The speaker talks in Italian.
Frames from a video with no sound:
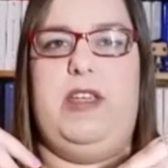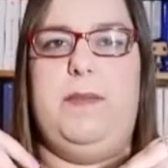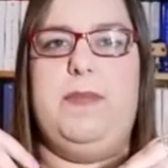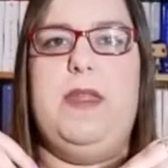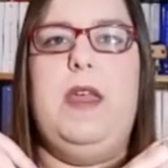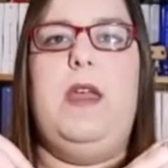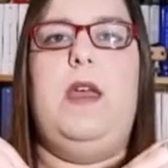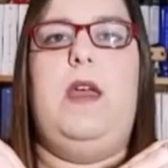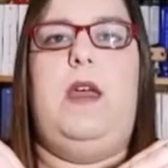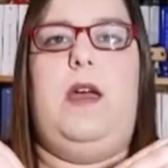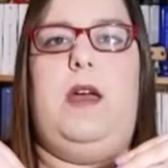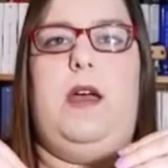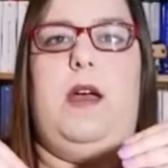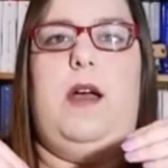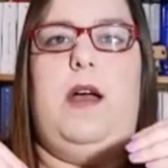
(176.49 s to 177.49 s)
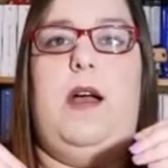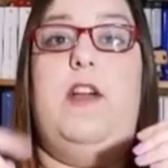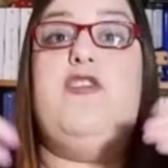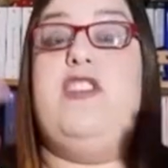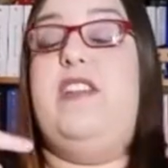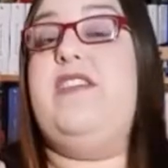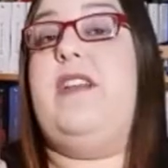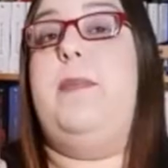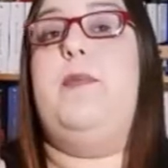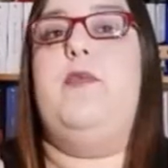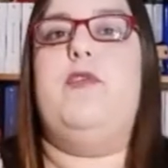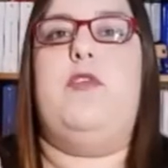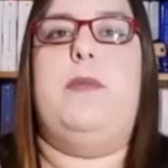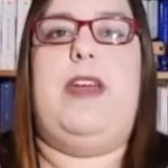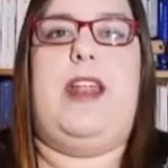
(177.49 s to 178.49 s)
Uh, Cinzia
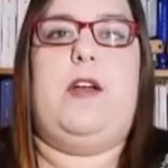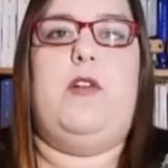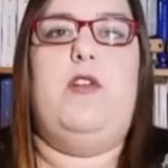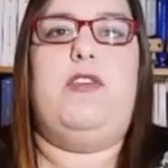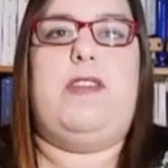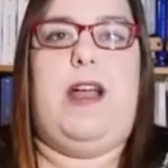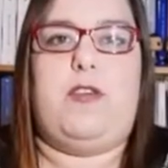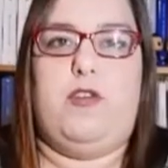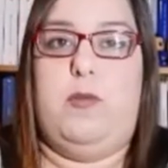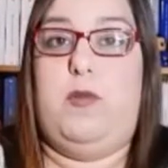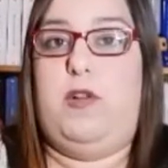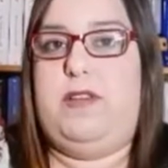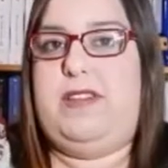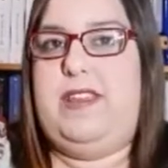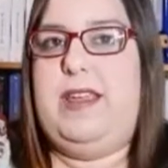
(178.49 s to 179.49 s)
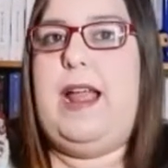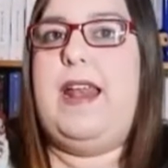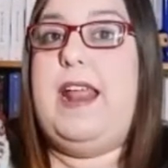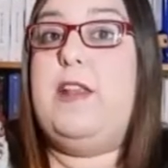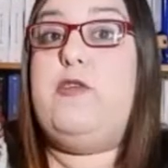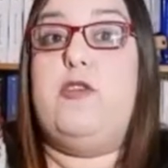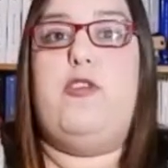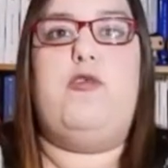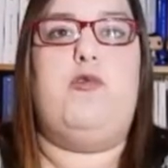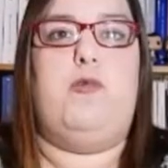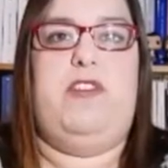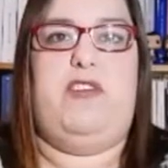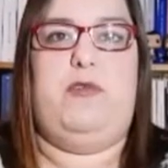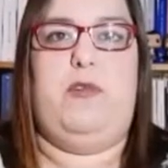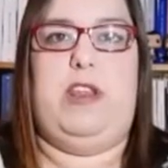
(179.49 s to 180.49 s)
appunto mi ha raccontato molti aneddoti su
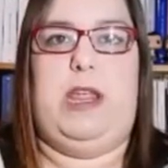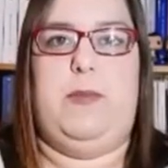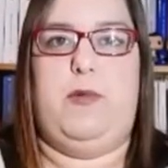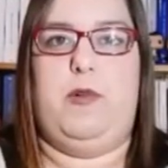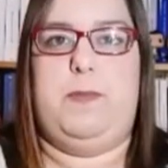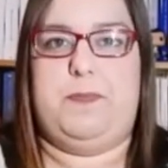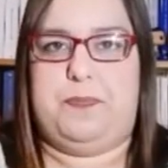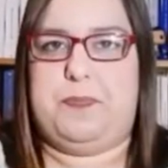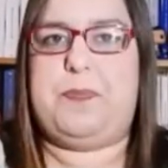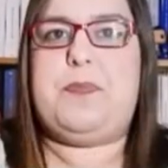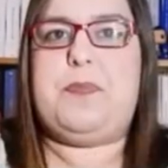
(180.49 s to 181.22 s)
questo libro.